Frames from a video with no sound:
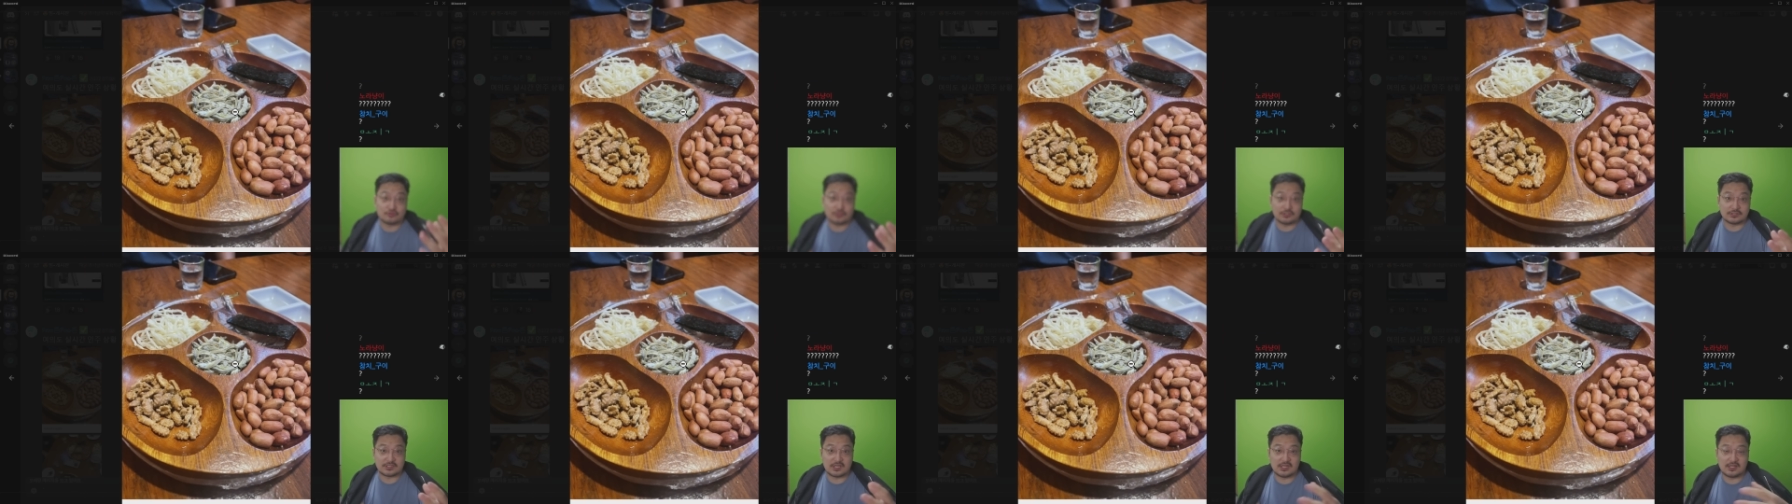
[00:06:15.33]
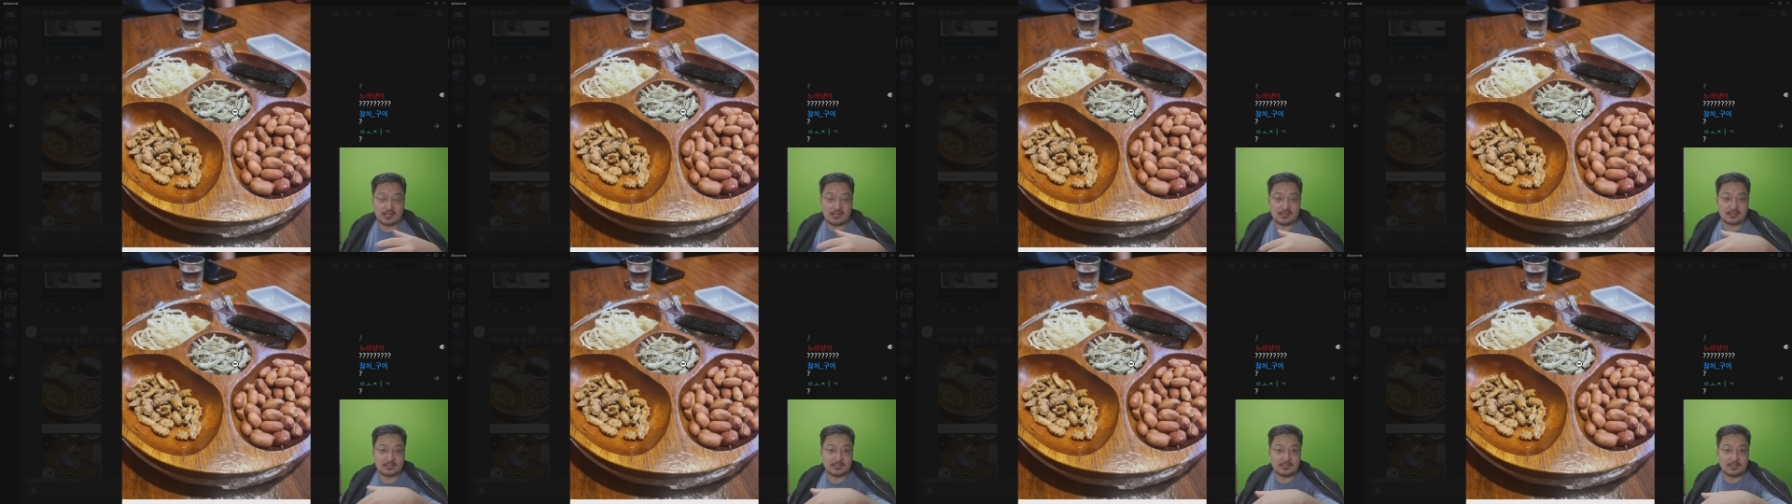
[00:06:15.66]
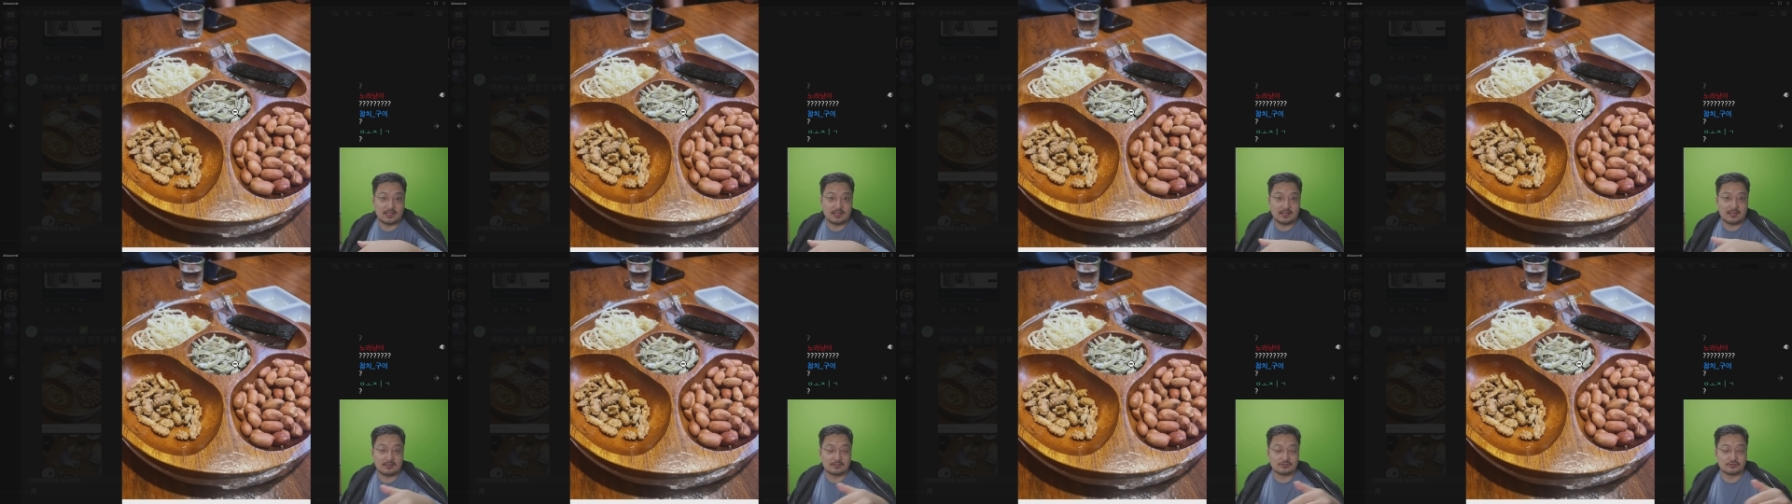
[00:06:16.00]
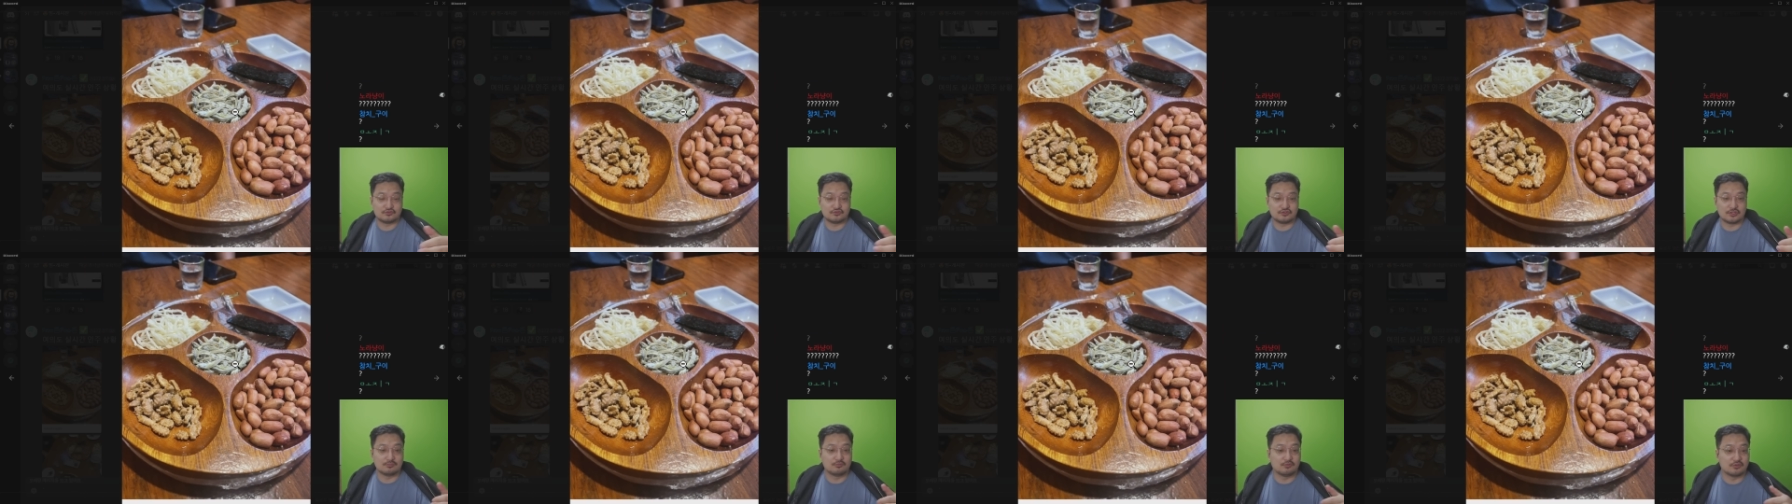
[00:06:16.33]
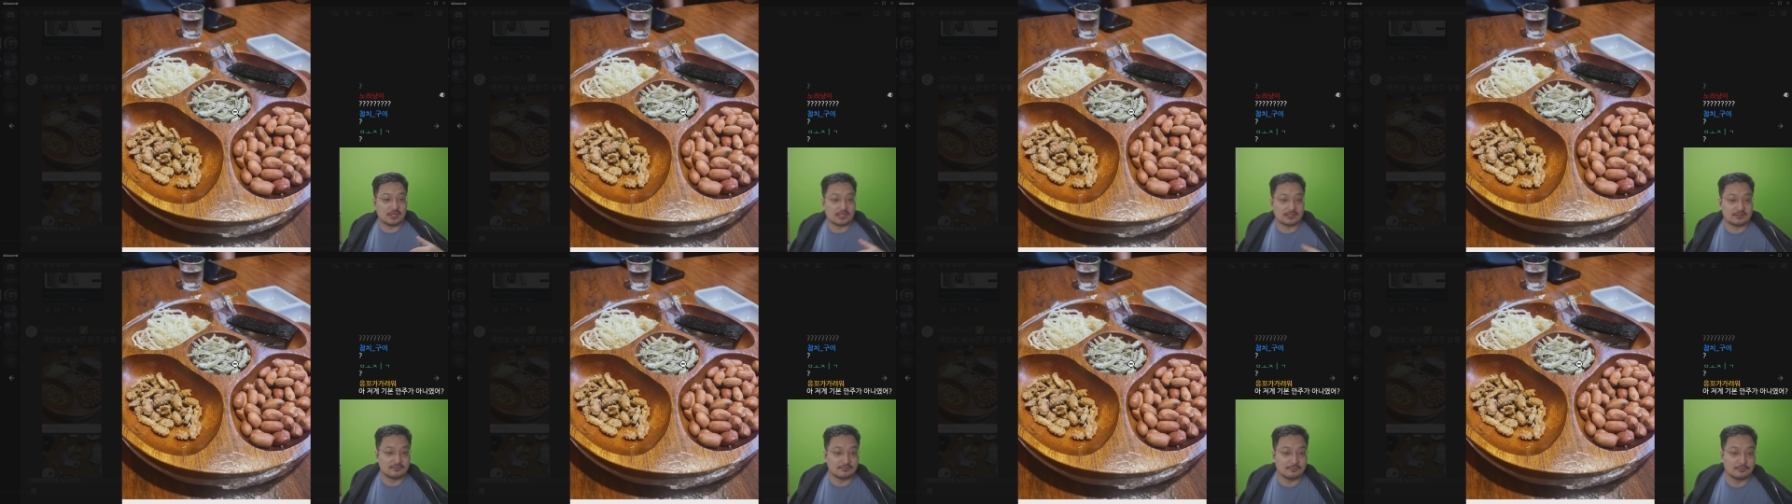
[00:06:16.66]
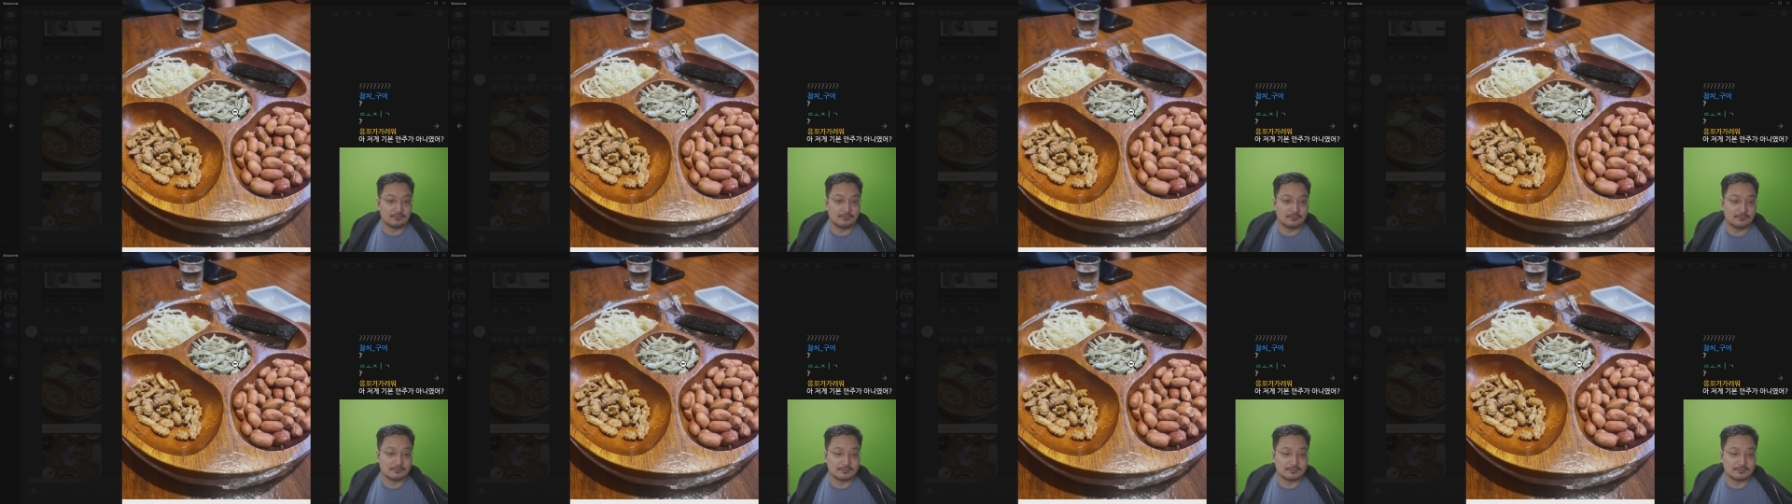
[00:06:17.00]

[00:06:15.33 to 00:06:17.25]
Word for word: 있잖아, 그냥 주전부리 같은 거.